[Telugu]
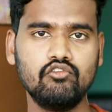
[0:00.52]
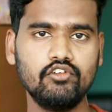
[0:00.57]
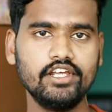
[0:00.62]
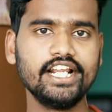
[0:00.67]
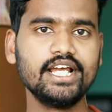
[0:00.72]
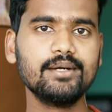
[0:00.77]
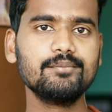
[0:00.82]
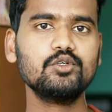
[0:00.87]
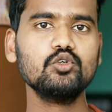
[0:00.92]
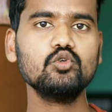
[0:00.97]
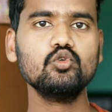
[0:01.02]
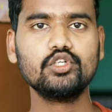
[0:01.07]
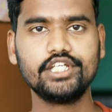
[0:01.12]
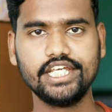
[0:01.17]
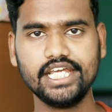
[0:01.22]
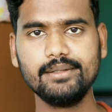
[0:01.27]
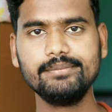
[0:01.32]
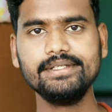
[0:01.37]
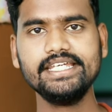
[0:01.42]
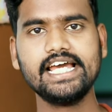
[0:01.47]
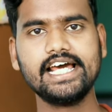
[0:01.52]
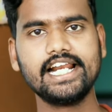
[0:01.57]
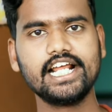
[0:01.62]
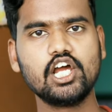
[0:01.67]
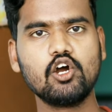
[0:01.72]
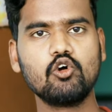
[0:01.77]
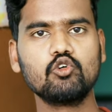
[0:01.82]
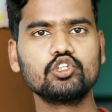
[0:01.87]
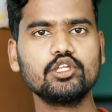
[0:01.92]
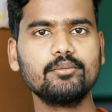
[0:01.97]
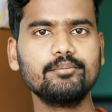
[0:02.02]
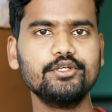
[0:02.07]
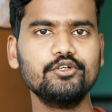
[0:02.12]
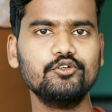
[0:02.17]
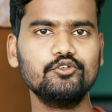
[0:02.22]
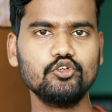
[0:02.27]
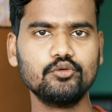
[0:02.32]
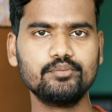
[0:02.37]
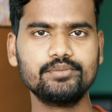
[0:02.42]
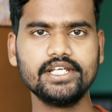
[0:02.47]
వెల్కమ్ టు కేబీఆర్ గౌతమ్
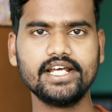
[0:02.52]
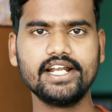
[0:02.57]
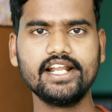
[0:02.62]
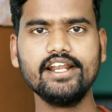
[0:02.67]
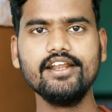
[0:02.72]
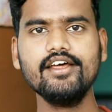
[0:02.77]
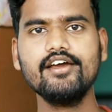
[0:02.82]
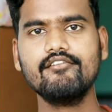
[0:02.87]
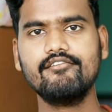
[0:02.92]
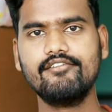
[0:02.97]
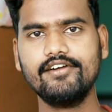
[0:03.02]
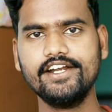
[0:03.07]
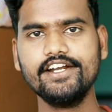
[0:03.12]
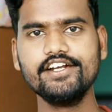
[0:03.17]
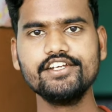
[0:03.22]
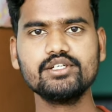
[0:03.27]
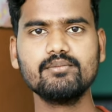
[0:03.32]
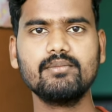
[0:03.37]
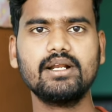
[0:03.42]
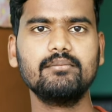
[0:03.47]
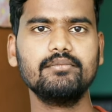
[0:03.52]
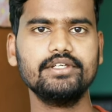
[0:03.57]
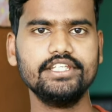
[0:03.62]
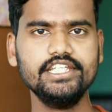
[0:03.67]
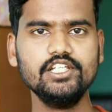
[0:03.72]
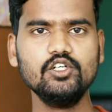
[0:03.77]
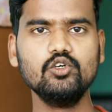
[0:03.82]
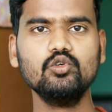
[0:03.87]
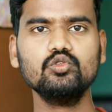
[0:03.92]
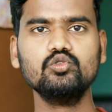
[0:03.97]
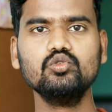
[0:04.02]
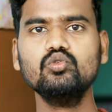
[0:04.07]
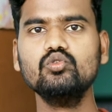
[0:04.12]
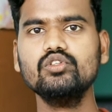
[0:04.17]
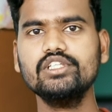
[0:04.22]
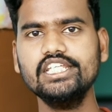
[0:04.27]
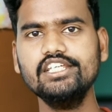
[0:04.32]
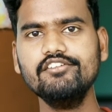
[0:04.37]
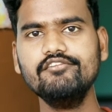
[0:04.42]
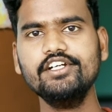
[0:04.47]
యూట్యూబ్ ఛానల్ ఫ్రెండ్స్ మనం ఈరోజు
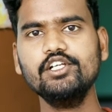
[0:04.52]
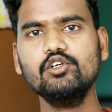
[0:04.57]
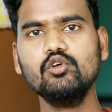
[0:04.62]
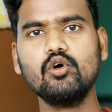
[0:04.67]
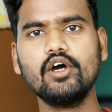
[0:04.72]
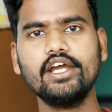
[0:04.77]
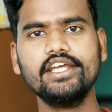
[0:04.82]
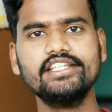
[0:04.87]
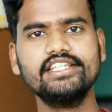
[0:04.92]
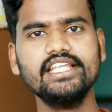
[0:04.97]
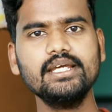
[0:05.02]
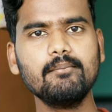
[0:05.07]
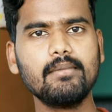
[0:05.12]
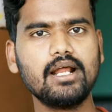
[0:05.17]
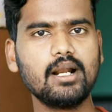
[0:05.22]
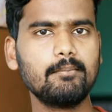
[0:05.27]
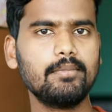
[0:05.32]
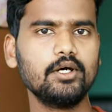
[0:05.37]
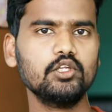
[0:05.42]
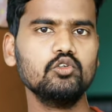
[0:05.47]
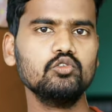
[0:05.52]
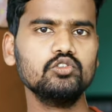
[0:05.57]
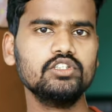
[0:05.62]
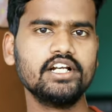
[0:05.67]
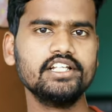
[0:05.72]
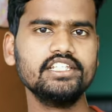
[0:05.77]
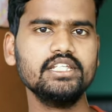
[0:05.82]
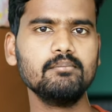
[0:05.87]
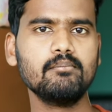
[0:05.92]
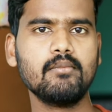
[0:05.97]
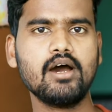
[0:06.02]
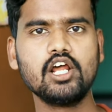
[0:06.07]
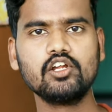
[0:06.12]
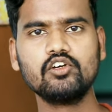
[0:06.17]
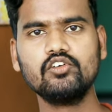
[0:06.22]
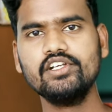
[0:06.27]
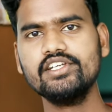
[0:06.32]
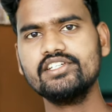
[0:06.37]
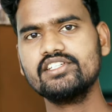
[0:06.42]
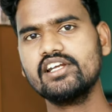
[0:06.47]
ఈ వీడియోలో అయితే మన పదో తరగతి
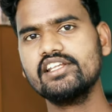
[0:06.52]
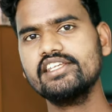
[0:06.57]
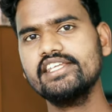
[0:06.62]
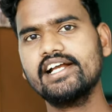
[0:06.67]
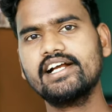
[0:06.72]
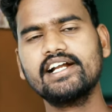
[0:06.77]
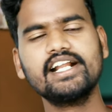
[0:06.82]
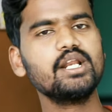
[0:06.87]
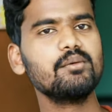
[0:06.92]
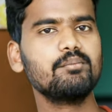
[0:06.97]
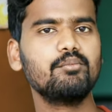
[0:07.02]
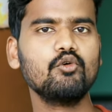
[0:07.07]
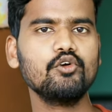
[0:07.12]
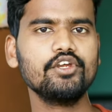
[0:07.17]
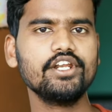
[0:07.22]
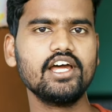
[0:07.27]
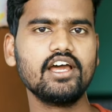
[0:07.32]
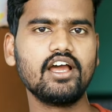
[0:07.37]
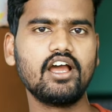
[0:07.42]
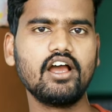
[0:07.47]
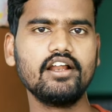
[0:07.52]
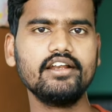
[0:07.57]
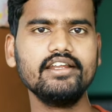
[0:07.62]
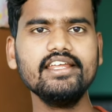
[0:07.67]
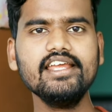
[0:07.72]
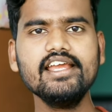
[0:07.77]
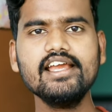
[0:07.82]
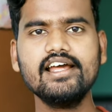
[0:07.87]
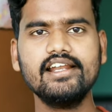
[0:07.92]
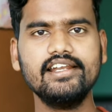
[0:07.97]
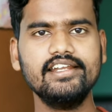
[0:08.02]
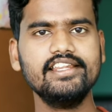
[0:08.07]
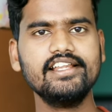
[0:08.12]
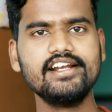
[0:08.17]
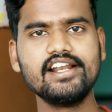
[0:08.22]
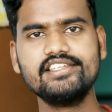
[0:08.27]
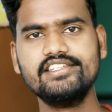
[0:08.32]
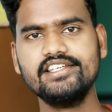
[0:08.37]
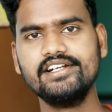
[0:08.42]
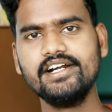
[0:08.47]
మార్కు లిస్ట్ అనేది ఎక్కడైనా పోయినా కానీ
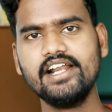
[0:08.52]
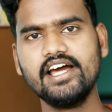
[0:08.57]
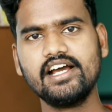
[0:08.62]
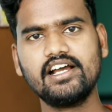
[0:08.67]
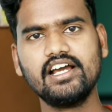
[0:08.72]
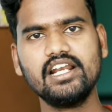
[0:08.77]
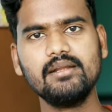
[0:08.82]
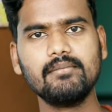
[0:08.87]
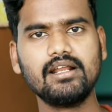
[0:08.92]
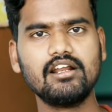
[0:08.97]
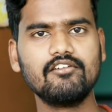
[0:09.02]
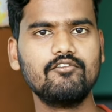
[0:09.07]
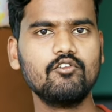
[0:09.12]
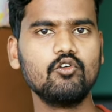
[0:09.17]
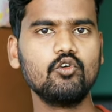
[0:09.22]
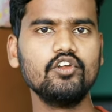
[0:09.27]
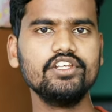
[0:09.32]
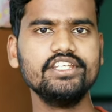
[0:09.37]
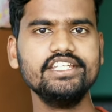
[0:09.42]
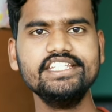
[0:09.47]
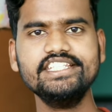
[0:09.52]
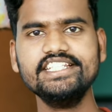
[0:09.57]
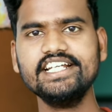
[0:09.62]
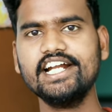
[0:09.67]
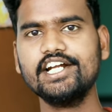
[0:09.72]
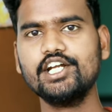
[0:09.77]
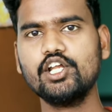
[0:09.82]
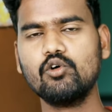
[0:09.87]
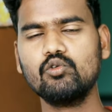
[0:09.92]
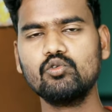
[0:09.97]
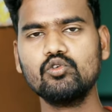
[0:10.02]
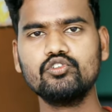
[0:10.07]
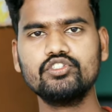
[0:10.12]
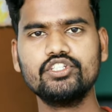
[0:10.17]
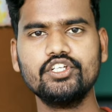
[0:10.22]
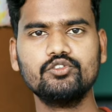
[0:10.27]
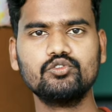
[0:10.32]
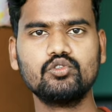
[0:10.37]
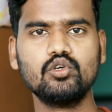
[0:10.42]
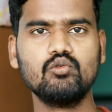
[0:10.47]
లేదంటే చిరిగినా కానీ మన ఫోన్లో ఈజీగా
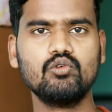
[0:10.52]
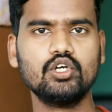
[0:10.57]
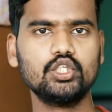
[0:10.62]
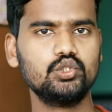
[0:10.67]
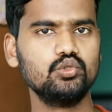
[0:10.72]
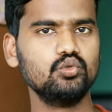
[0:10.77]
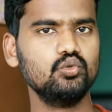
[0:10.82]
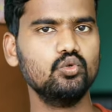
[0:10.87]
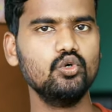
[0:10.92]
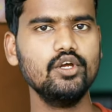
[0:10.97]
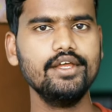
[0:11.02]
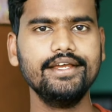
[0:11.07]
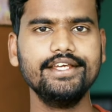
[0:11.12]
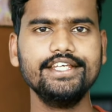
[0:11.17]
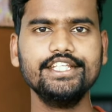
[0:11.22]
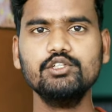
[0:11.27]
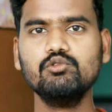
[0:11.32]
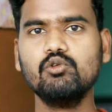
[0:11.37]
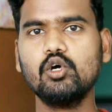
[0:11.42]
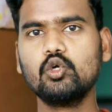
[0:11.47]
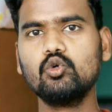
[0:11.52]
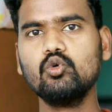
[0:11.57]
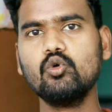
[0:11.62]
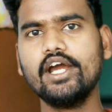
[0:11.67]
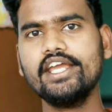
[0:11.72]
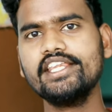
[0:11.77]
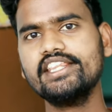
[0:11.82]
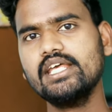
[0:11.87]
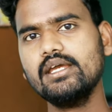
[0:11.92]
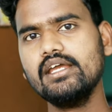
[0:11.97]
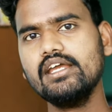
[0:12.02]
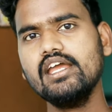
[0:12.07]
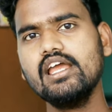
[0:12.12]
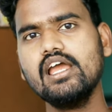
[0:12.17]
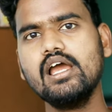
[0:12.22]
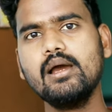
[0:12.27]
డౌన్లోడ్ చేసుకోవచ్చు ఇది వరకు అయితే